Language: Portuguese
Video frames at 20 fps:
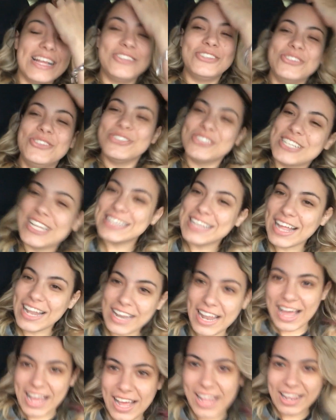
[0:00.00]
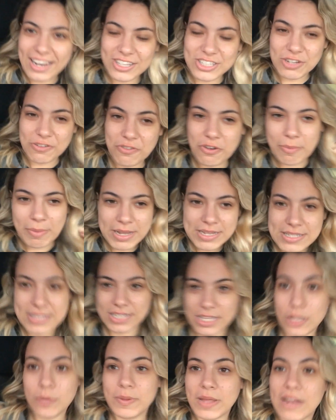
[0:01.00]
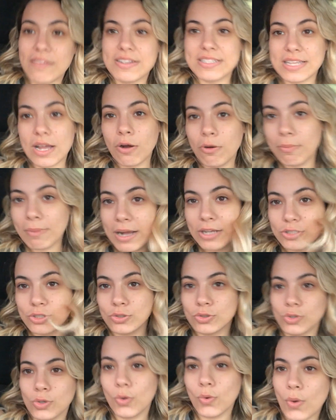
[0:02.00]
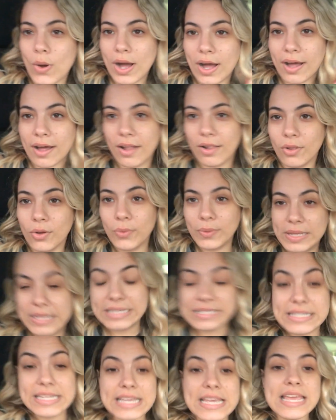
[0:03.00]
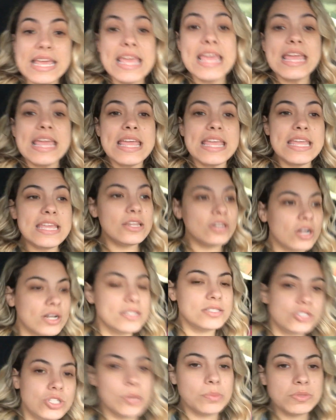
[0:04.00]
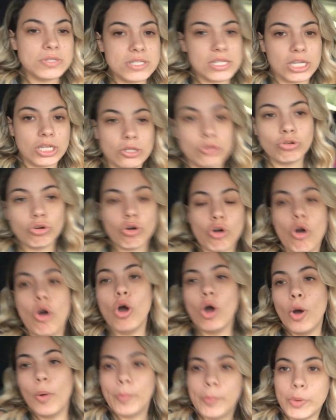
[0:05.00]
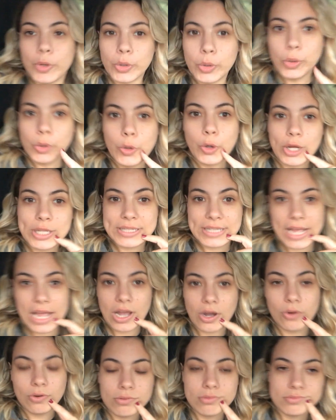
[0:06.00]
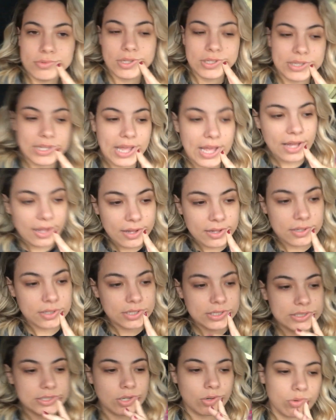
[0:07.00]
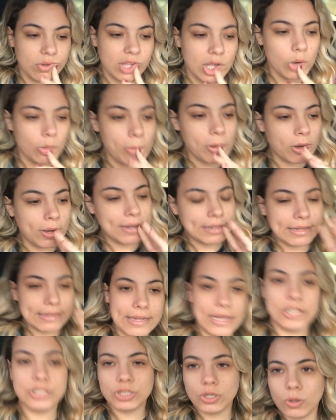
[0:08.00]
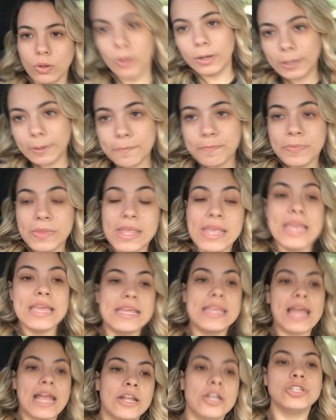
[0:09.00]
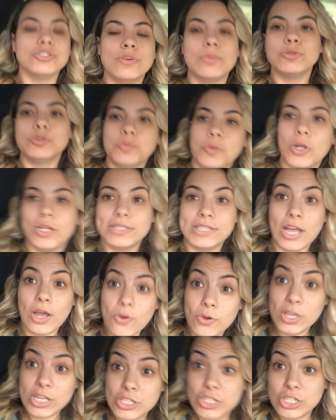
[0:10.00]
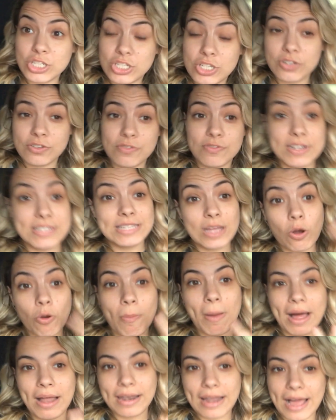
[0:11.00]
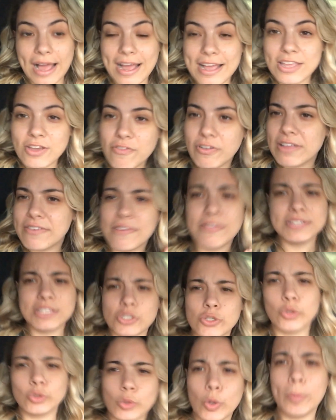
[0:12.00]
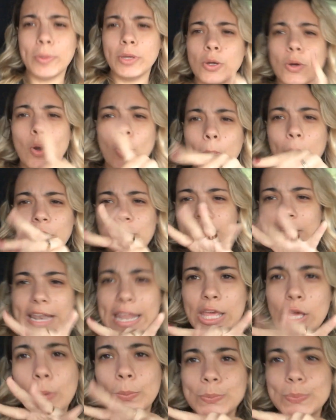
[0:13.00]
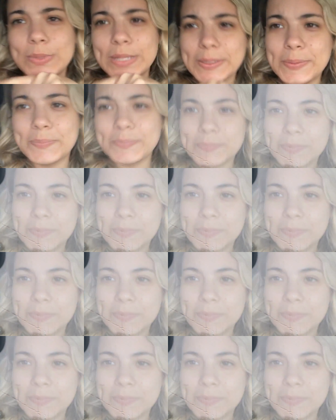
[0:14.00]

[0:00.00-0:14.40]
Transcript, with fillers: E a Tutu já tá lá, ela já foi mais cedo, porque ela vai se arrumar junto com a Louise. E nós estamos indo pro hotel, né? São que uma hora da tarde agora. E aí nós vamos pro hotel que a gente vai se arrumar lá. E eu vou levar vocês junto comigo, como eu falei ontem.